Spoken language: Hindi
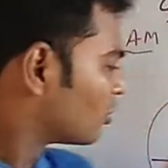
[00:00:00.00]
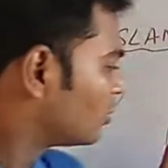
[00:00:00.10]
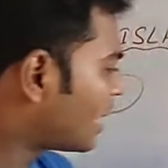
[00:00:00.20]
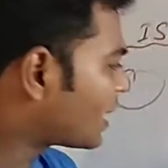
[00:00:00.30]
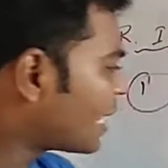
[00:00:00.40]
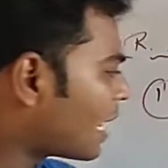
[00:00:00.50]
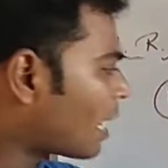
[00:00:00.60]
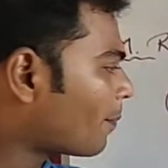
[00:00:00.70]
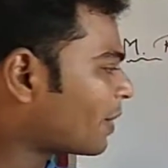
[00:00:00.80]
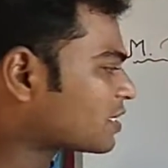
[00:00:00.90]
देखिए
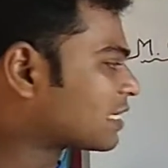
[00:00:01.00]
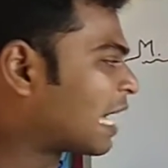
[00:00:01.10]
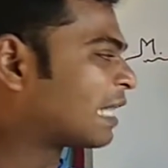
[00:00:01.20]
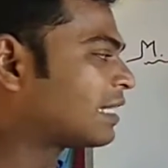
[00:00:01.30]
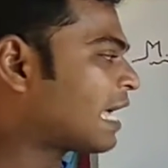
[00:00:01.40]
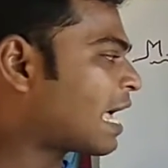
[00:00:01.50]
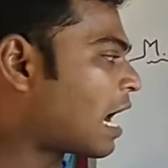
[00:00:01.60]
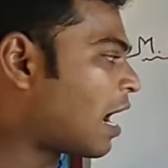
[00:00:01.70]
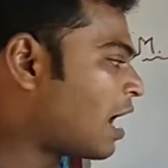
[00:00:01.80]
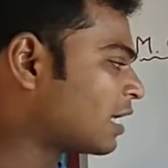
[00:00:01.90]
यहाँ पर सात है
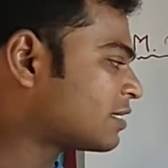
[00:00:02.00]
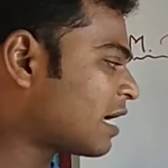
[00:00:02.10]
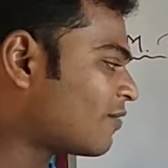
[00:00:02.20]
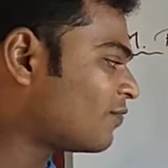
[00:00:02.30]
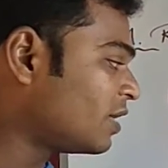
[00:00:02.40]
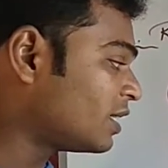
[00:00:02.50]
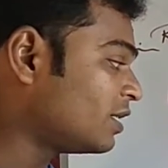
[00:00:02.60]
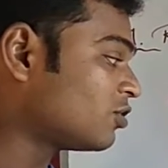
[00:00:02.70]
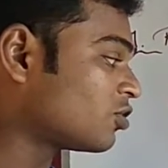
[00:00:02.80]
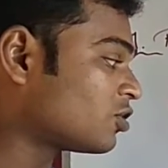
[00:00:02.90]
आठ है फिर
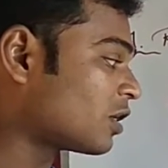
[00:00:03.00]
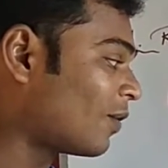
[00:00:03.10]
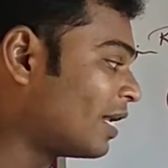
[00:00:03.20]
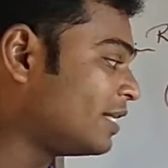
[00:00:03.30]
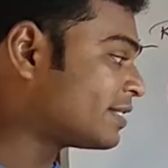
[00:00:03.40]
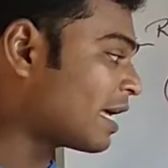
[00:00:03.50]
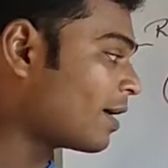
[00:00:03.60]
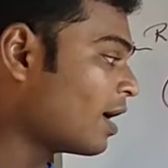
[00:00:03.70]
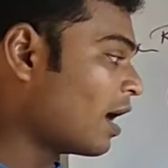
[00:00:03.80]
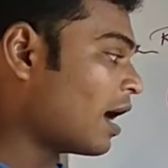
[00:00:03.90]
तीन सौ चवालीस है